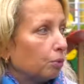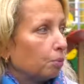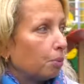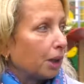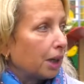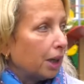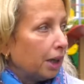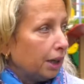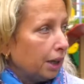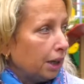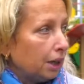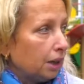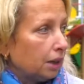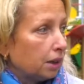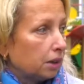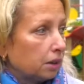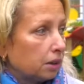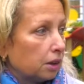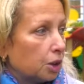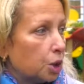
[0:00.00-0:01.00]

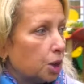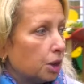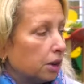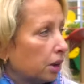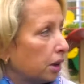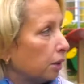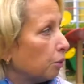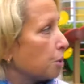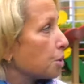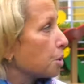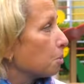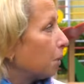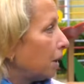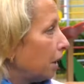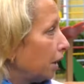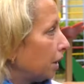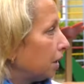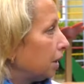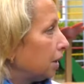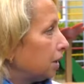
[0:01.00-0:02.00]
Поколение, начиная вот с
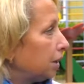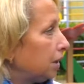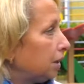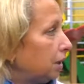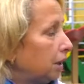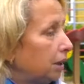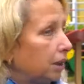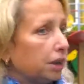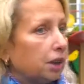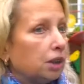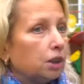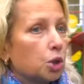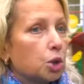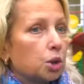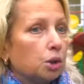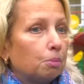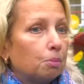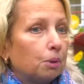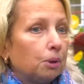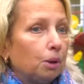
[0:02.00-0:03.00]
маленьких детей, они
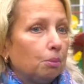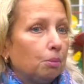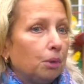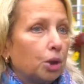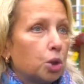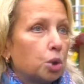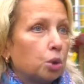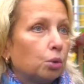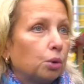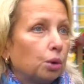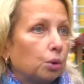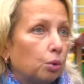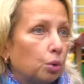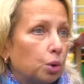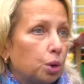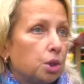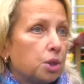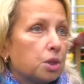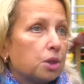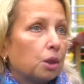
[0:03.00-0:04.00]
должны понимать, что такое
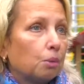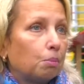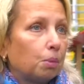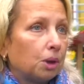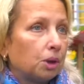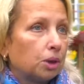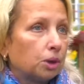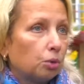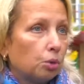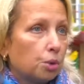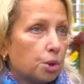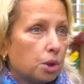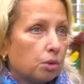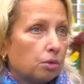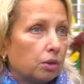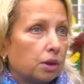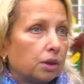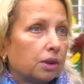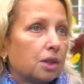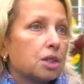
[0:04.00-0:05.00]
чистое
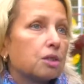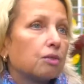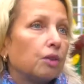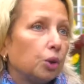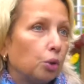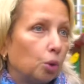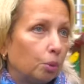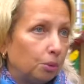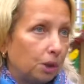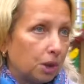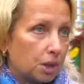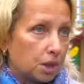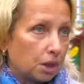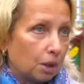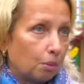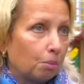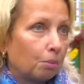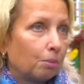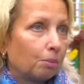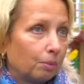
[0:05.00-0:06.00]
производство на своем
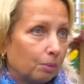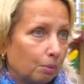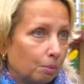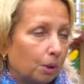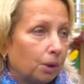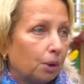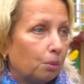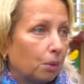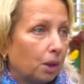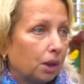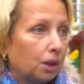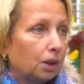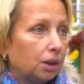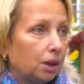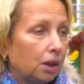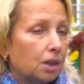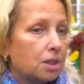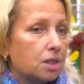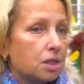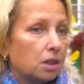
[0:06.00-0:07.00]
детском понимании
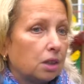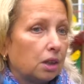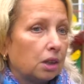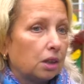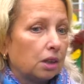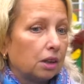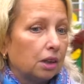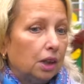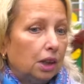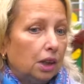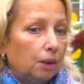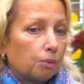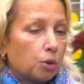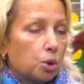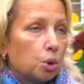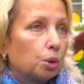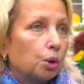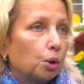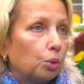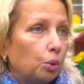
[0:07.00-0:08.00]
да, языка,
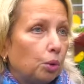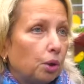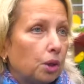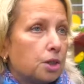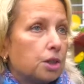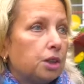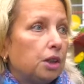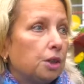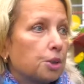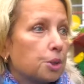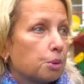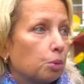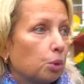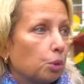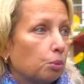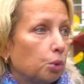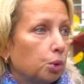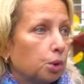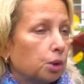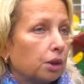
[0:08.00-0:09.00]
что такое раздельный сбор
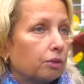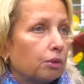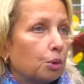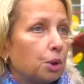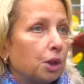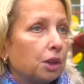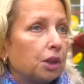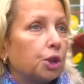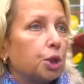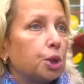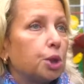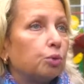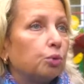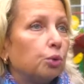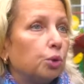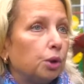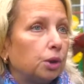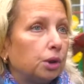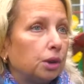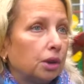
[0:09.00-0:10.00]
мусора, вообще для
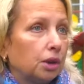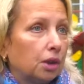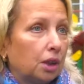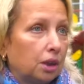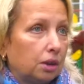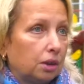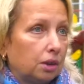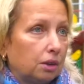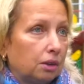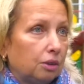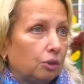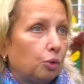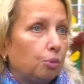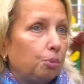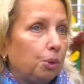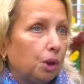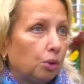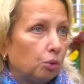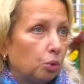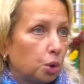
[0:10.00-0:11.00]
чего это надо. Ну, в
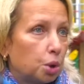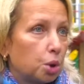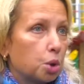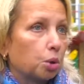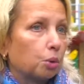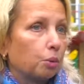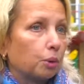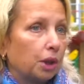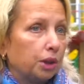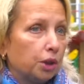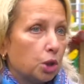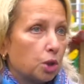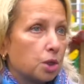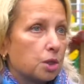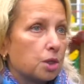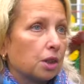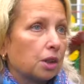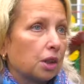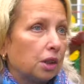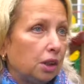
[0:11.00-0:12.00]
первую очередь, чтобы, конечно,
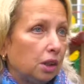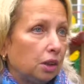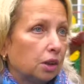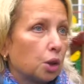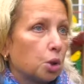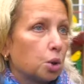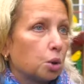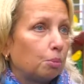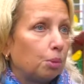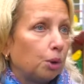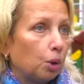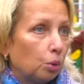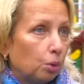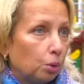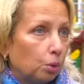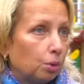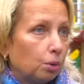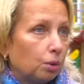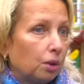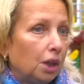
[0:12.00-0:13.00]
сохранить нашу
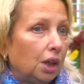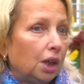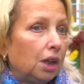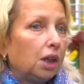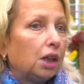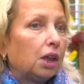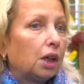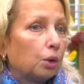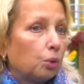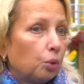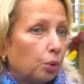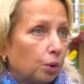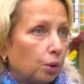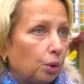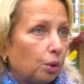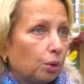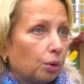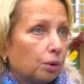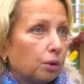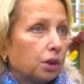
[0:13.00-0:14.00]
природу,
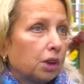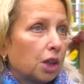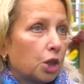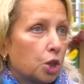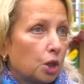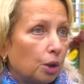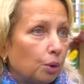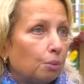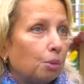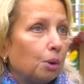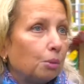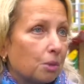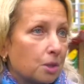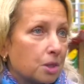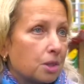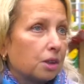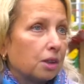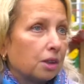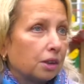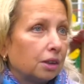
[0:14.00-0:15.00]
экологию нашей любимой
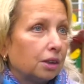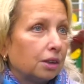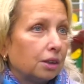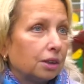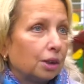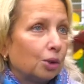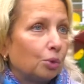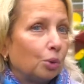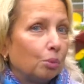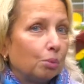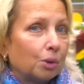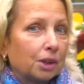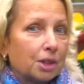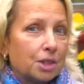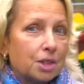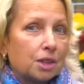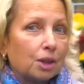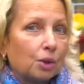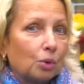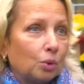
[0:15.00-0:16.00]
страны, такой
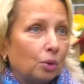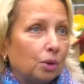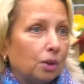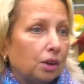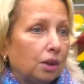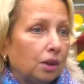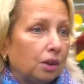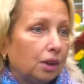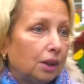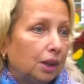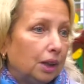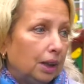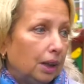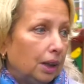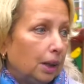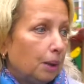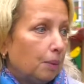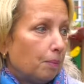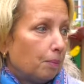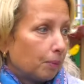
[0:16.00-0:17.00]
многосторонней.
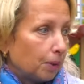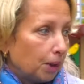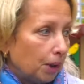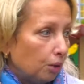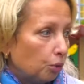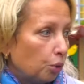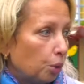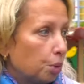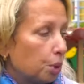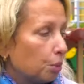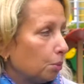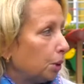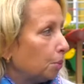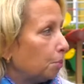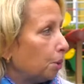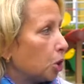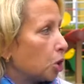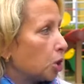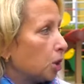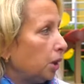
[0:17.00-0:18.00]
И, в общем-то,
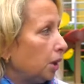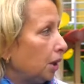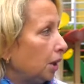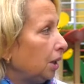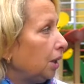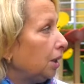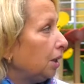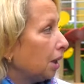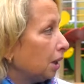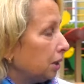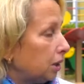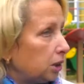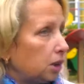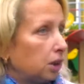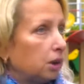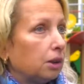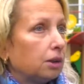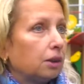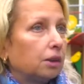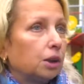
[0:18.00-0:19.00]
пришли и
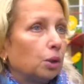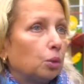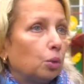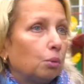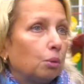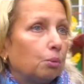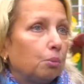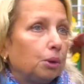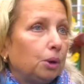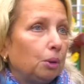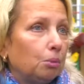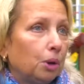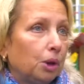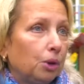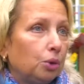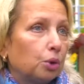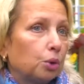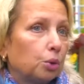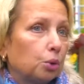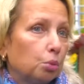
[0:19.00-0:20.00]
родители к такому
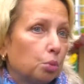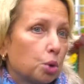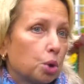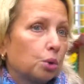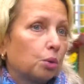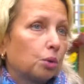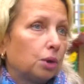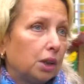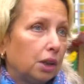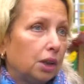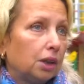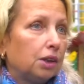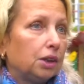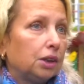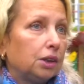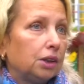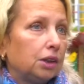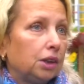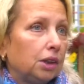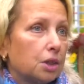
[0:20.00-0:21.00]
пониманию о том, что да, это
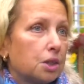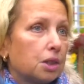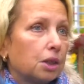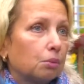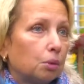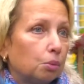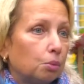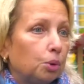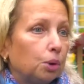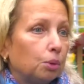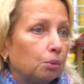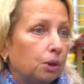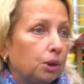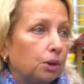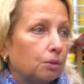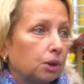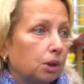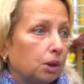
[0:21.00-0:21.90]
интересно, мы будем этим